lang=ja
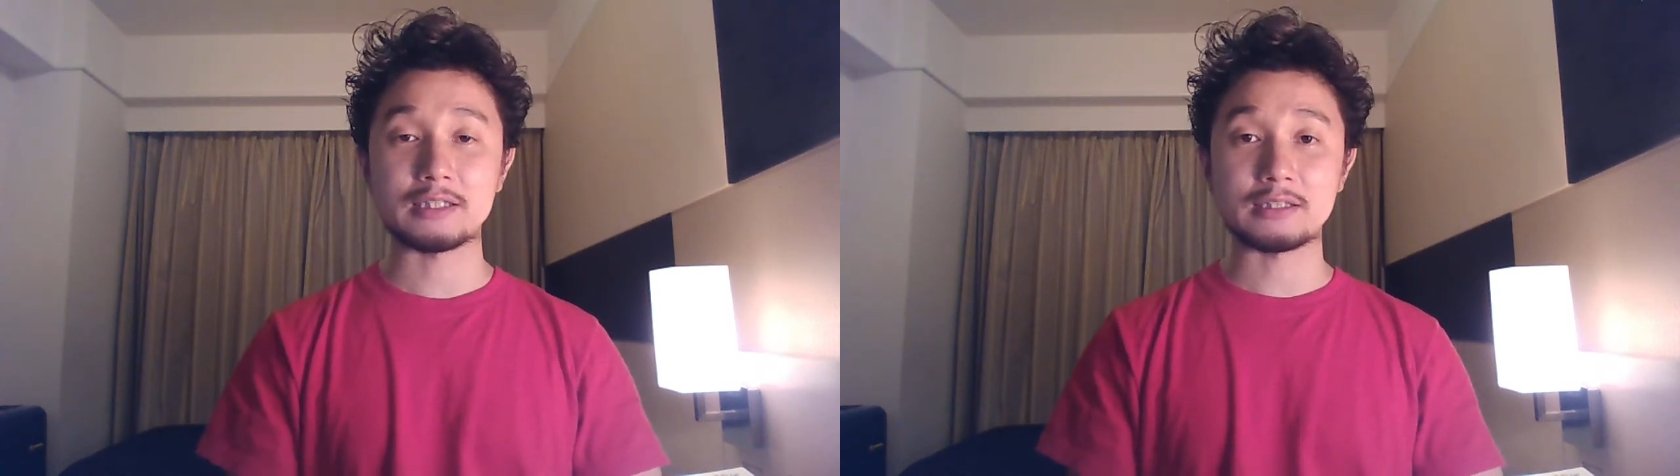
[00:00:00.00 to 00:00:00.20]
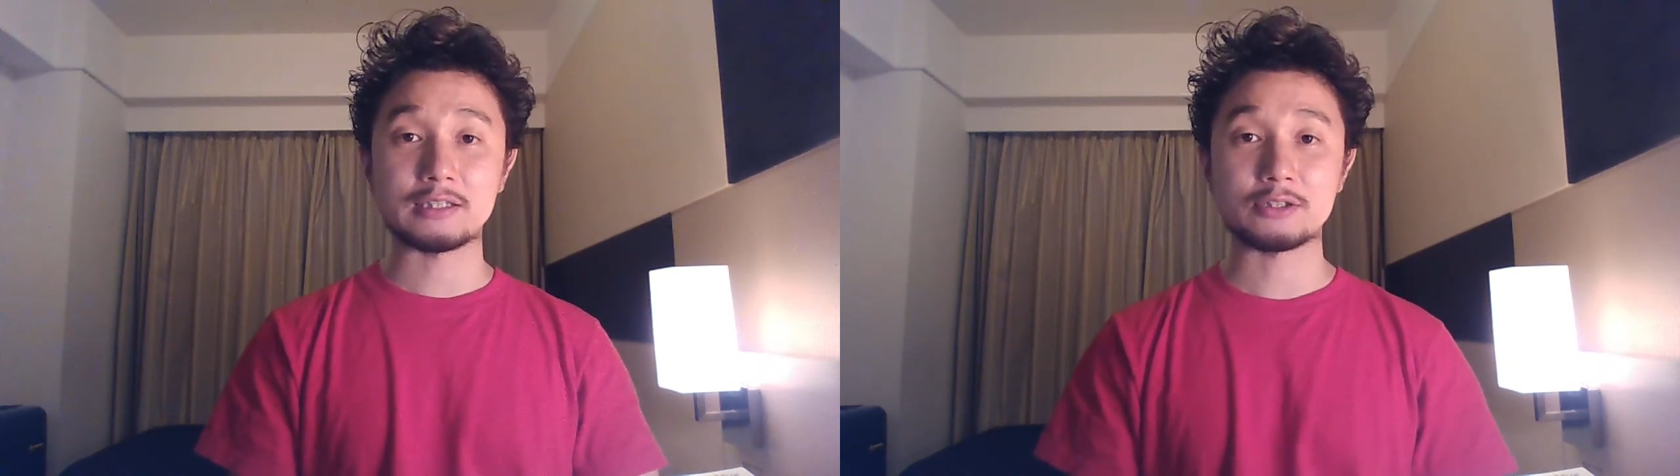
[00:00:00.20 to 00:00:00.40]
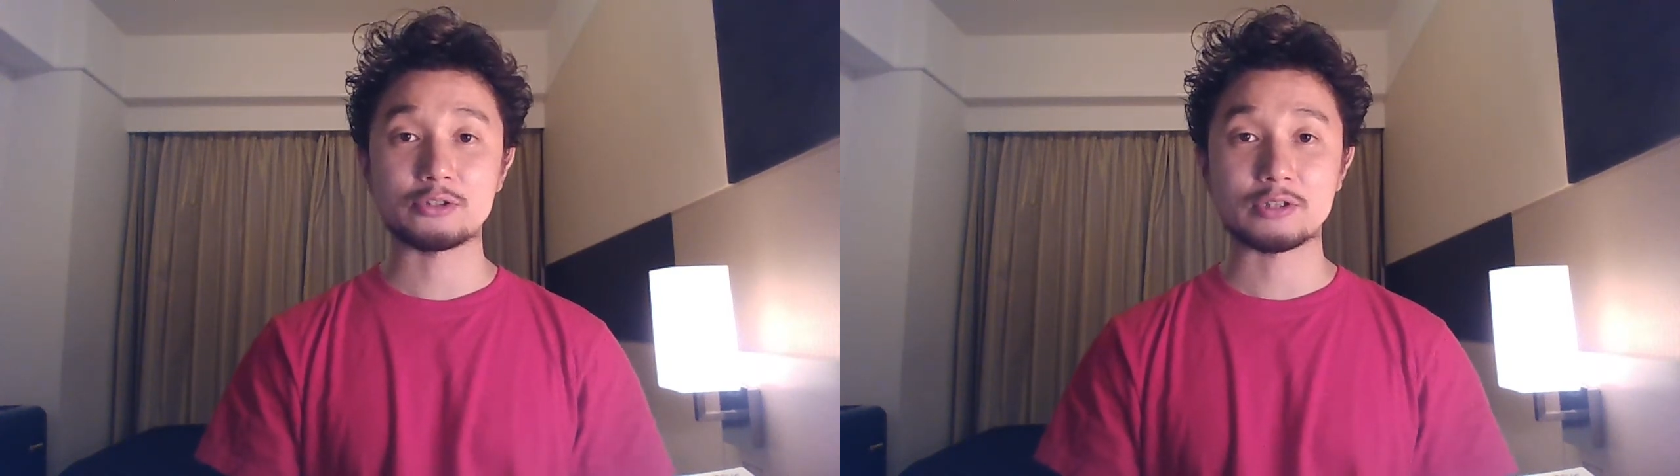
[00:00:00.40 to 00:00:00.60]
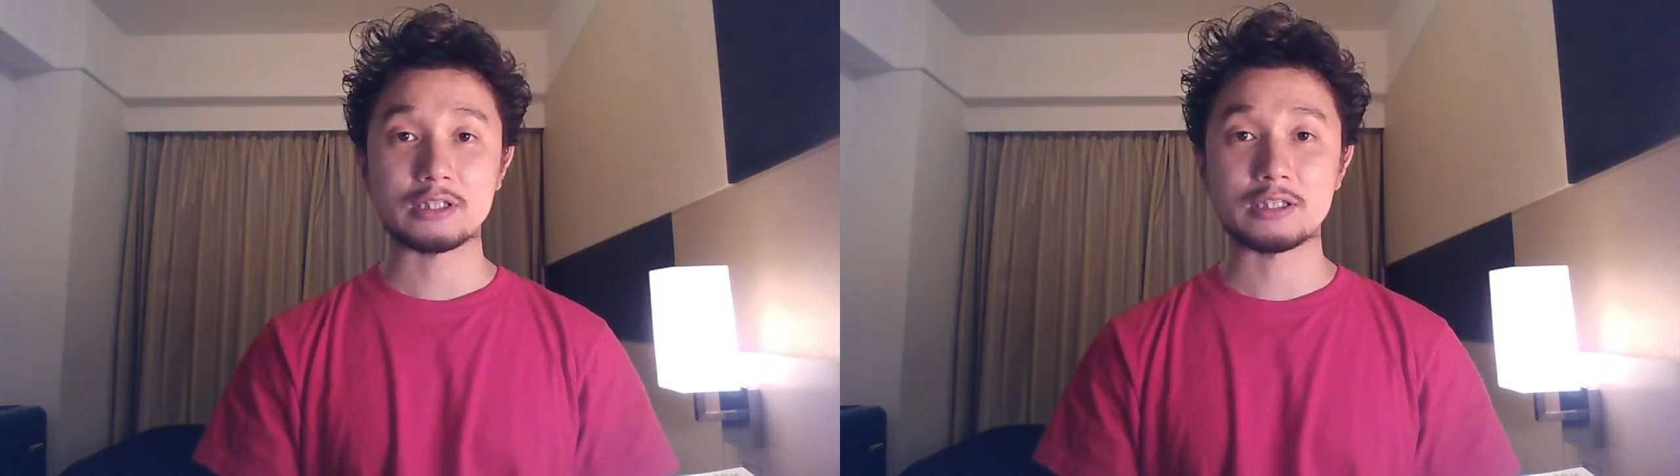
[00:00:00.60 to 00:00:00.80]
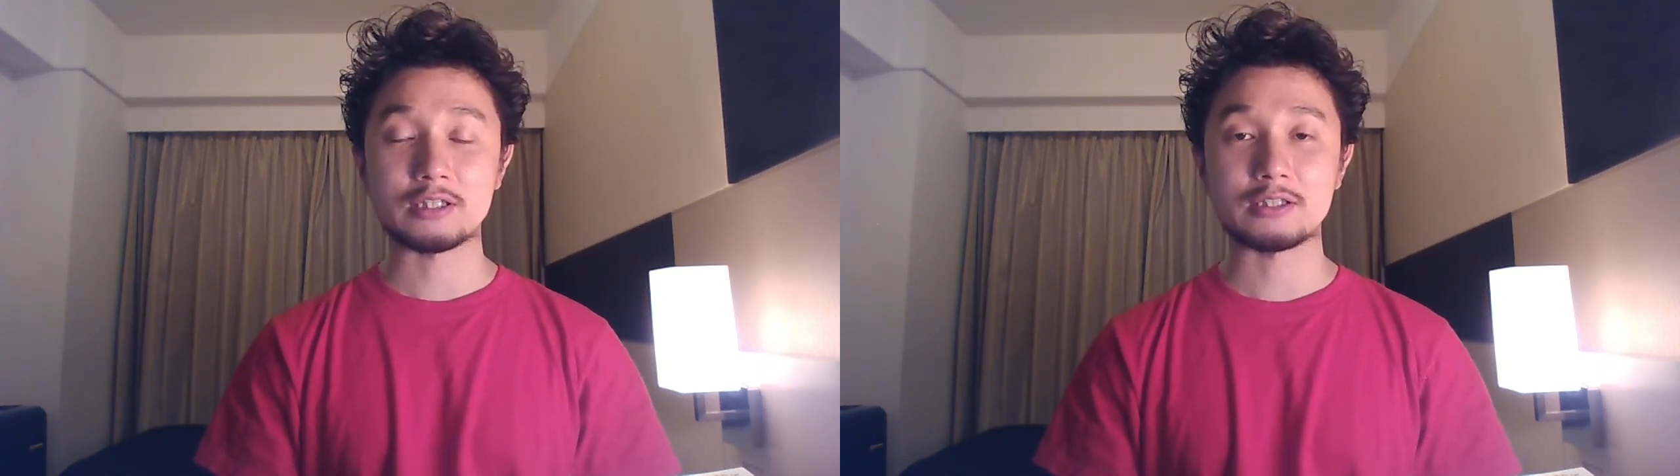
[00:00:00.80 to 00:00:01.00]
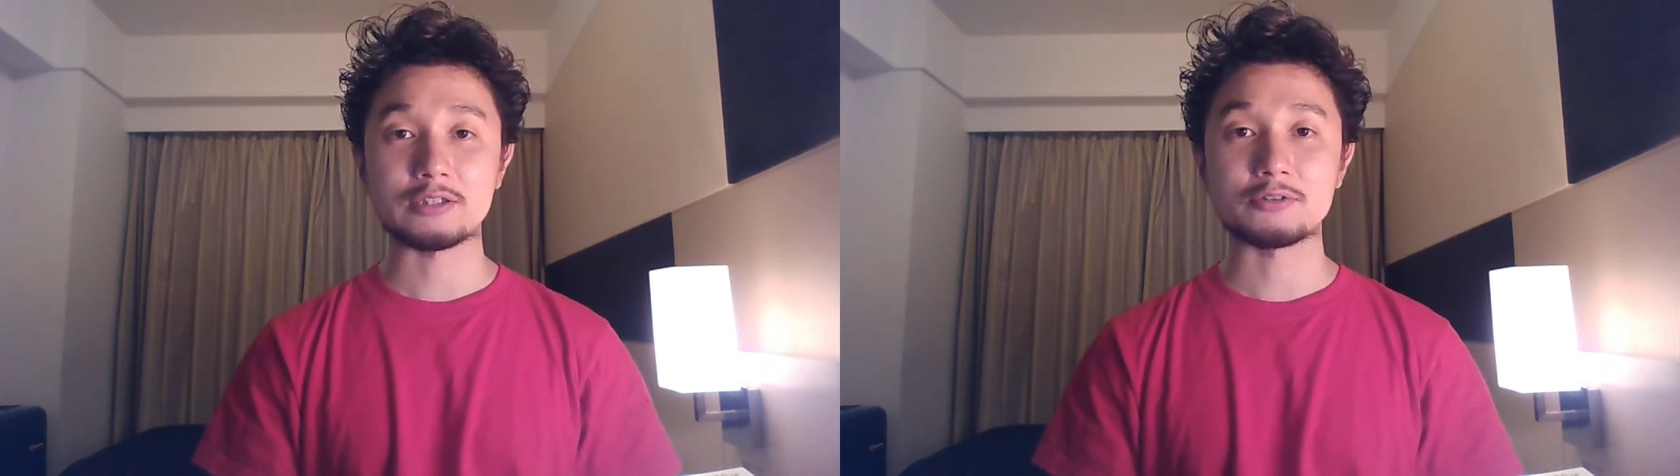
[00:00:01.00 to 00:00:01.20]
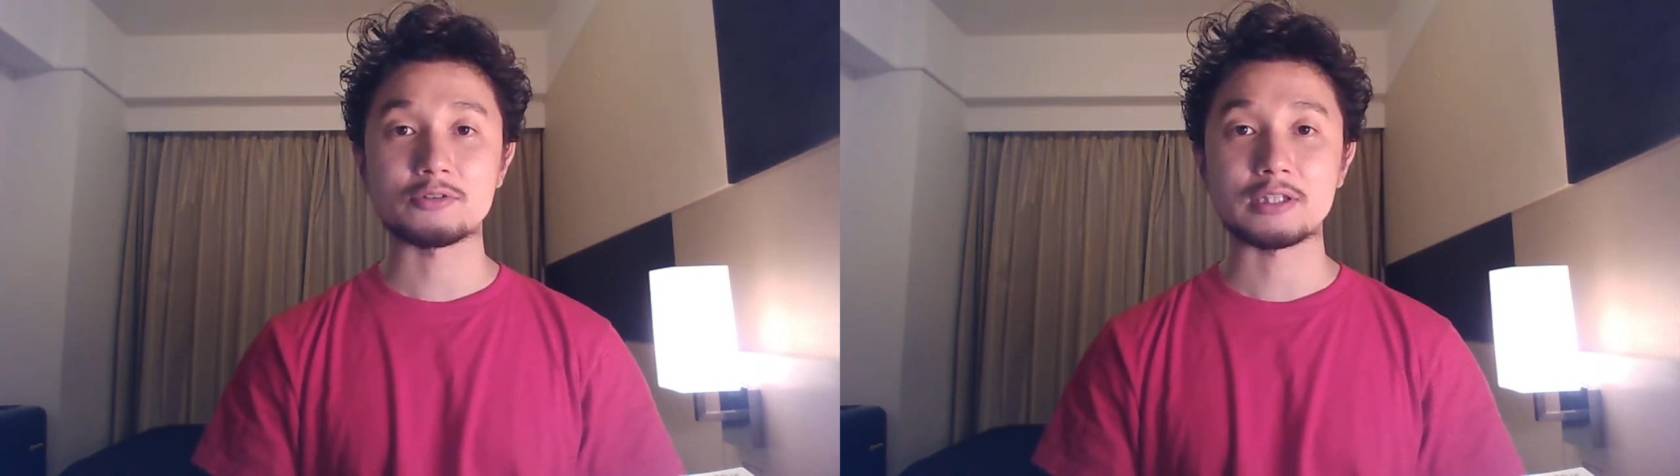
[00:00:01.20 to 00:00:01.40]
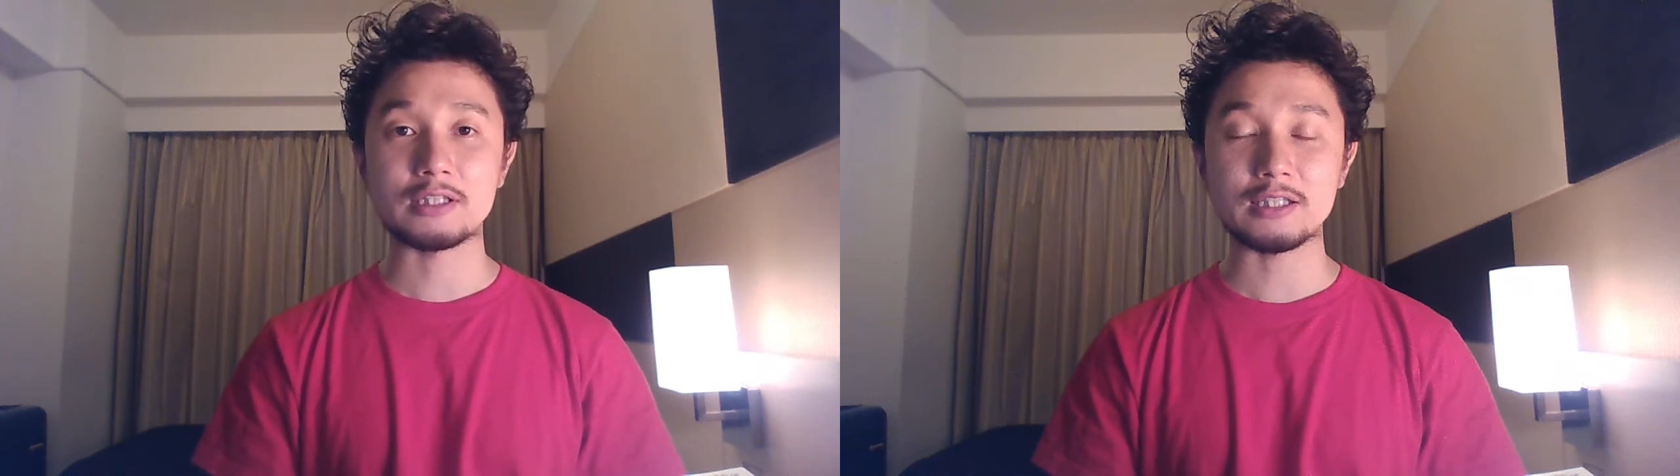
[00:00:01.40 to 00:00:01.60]
ダイエット考えてる
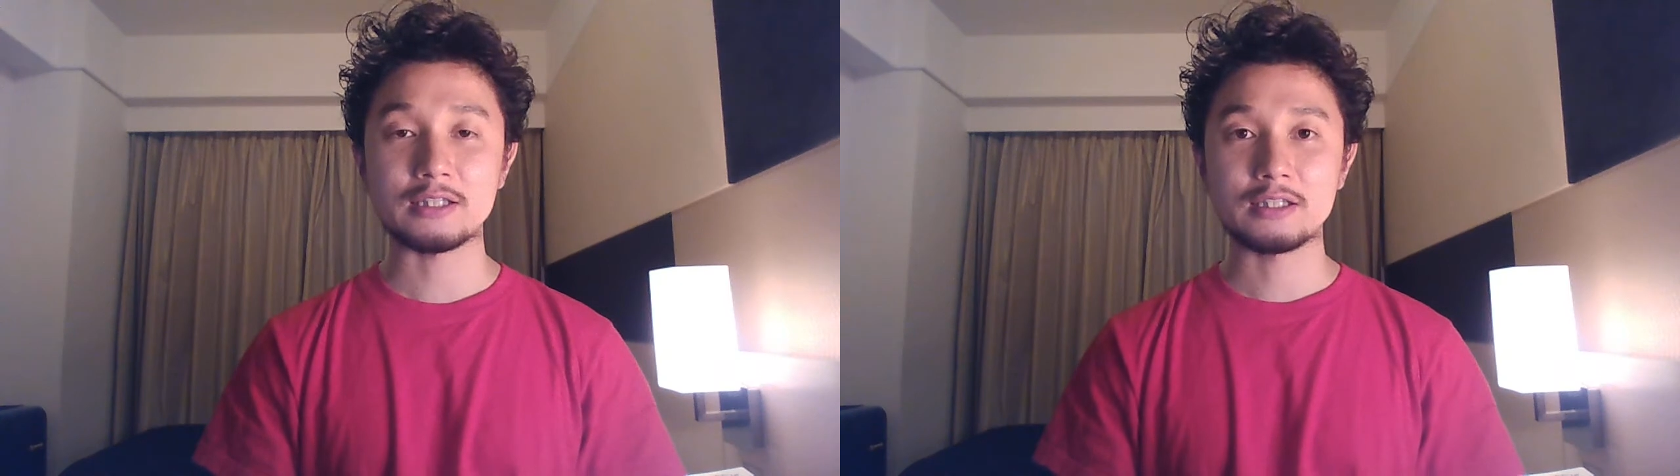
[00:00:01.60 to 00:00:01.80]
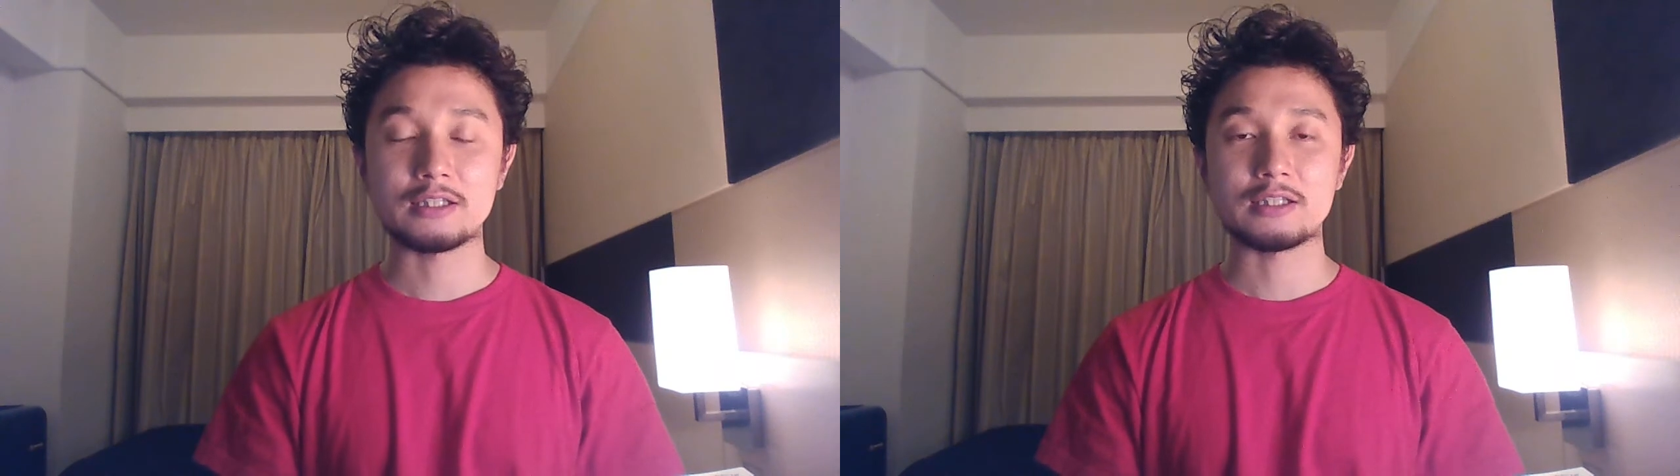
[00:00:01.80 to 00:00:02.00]
とかね、